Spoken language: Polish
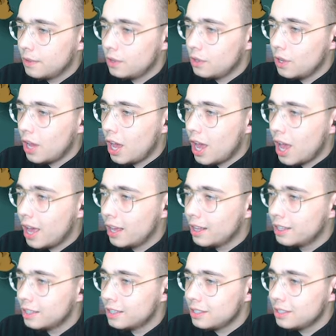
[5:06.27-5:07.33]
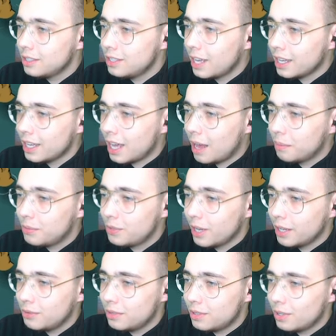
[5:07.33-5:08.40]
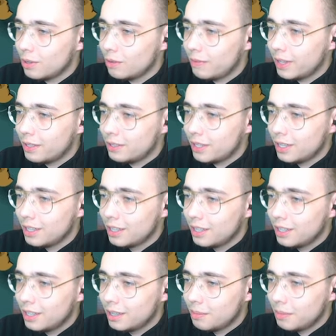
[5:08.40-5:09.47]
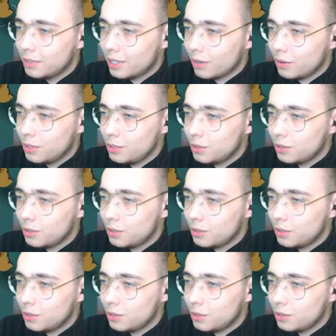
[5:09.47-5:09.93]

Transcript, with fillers: Nie! Jak ja mam przejść przez tego węża? Może jakąś